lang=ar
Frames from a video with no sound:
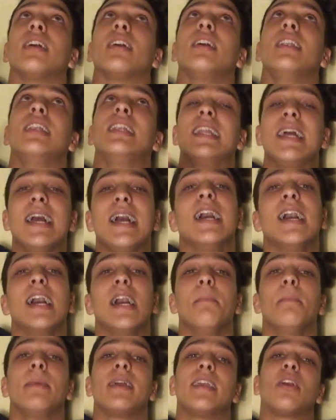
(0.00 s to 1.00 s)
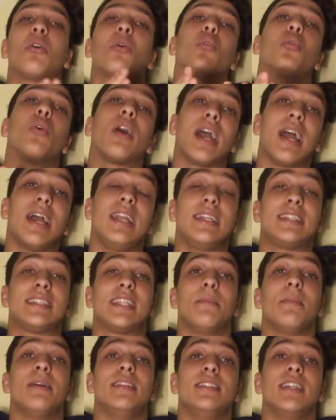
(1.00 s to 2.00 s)
الحام كيكونوا غالي
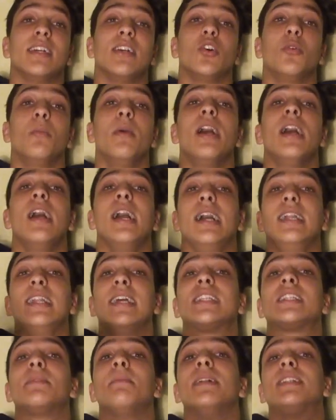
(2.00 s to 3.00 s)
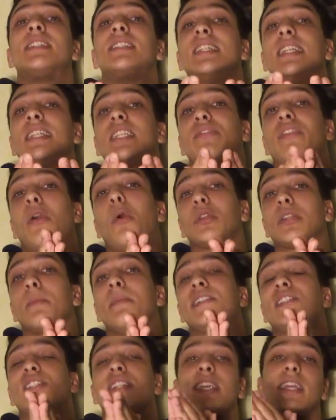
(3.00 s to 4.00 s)
الثمن ديالهم علاش ما تشريش فواكه ما
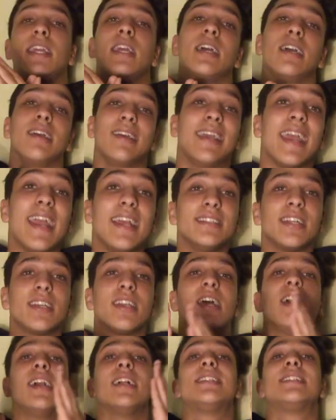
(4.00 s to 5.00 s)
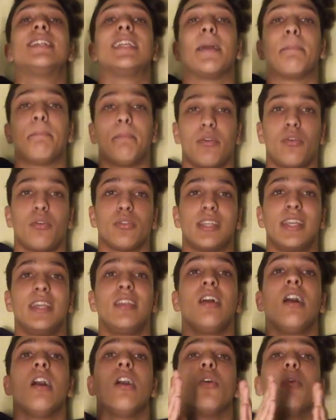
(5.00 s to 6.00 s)
تشري غينر تشري
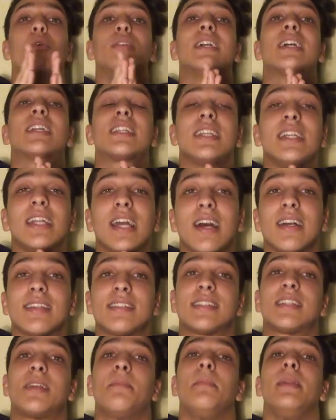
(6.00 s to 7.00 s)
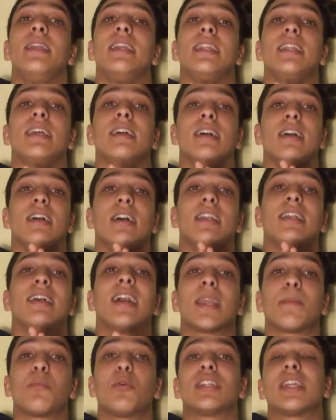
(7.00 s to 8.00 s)
بروتين وداكشي اللي خاصك من
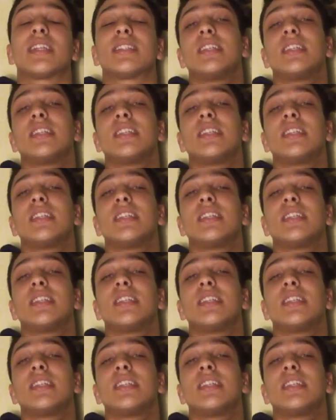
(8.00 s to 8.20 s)
الكربوهيدرات